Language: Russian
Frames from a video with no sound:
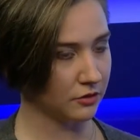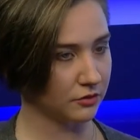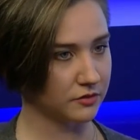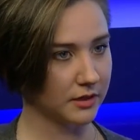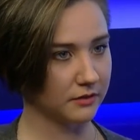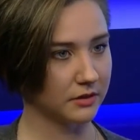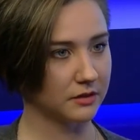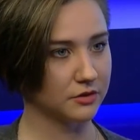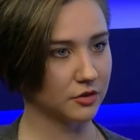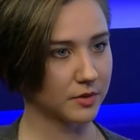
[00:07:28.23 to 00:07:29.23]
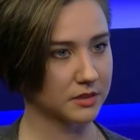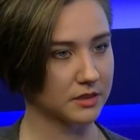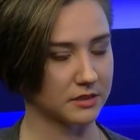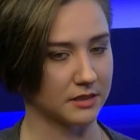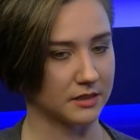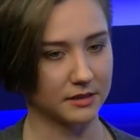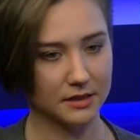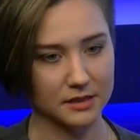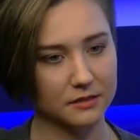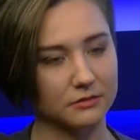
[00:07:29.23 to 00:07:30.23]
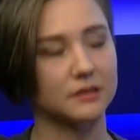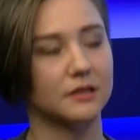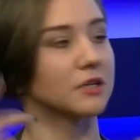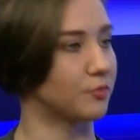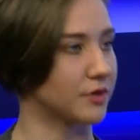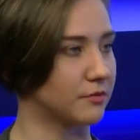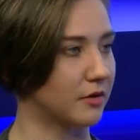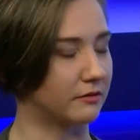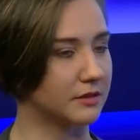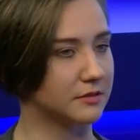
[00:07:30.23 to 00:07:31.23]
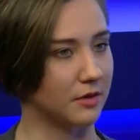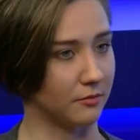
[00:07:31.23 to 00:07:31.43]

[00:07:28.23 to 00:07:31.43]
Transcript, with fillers: То есть в голове это идет процесс. Я не с английского сразу понимаю для себя,